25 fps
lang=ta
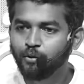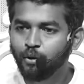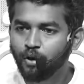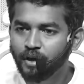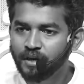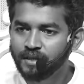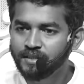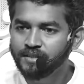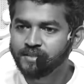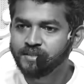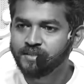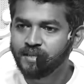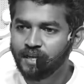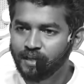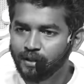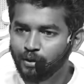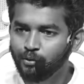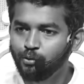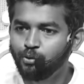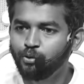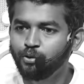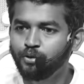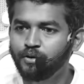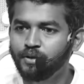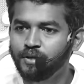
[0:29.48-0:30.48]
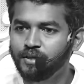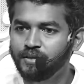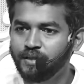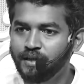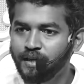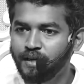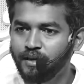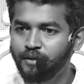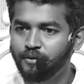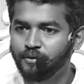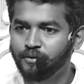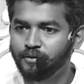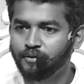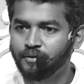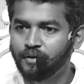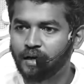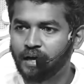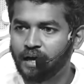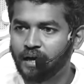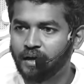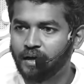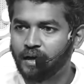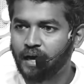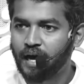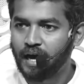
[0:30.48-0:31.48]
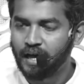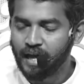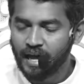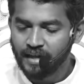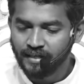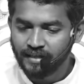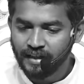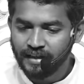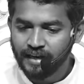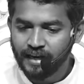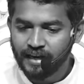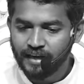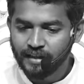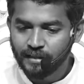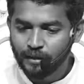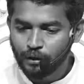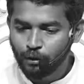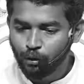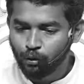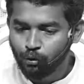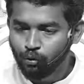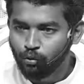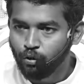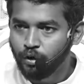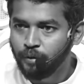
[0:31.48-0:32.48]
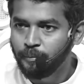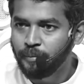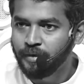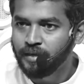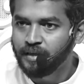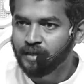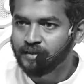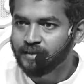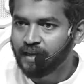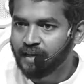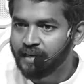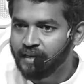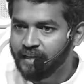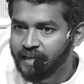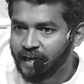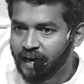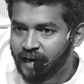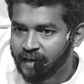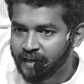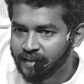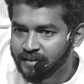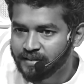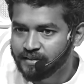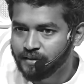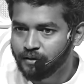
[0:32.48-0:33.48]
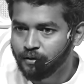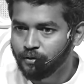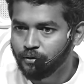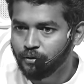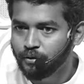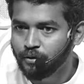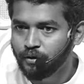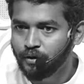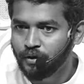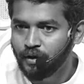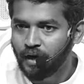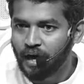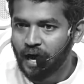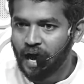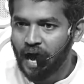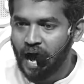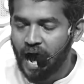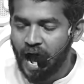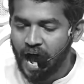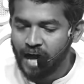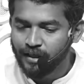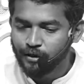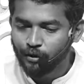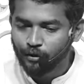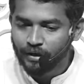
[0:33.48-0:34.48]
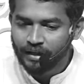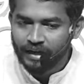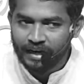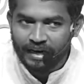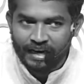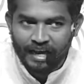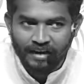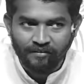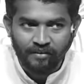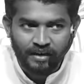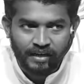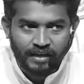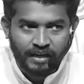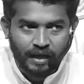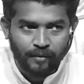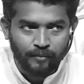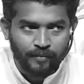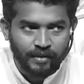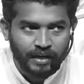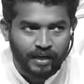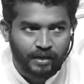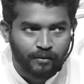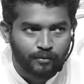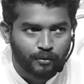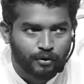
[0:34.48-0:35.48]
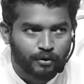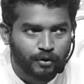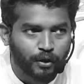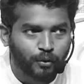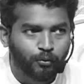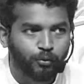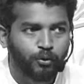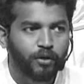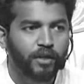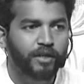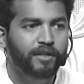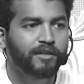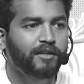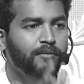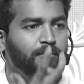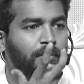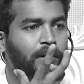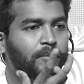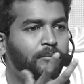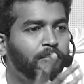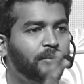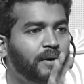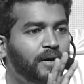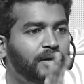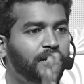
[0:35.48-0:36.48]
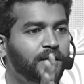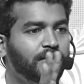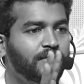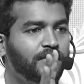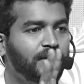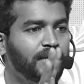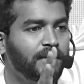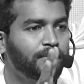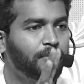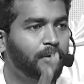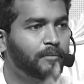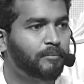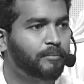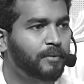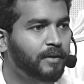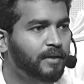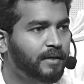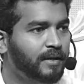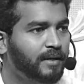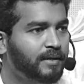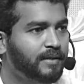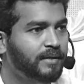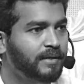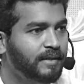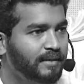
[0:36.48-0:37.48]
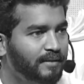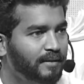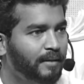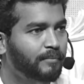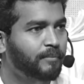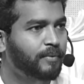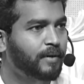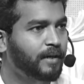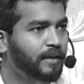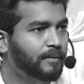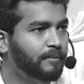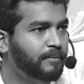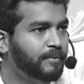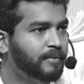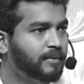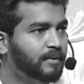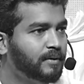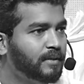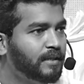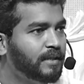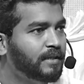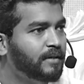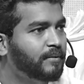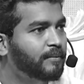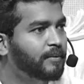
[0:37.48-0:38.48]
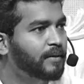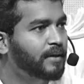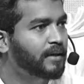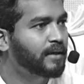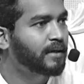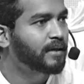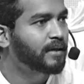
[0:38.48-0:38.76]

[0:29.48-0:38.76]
குறைஞ்சதுன்னா அந்த ஊத்துக்கு தெரியும் அந்த இடத்துல ஒரு குறிப்பிட்ட தண்ணி அடைச்சிருக்கும் அதோட லெவல் கம்மியாகும் போதும் உள்ள இருந்து பம்ப் ஆகாது வரைக்கும் பம்ப் ஆகாது இதுதான் படைப்பு இதுக்கு பேர்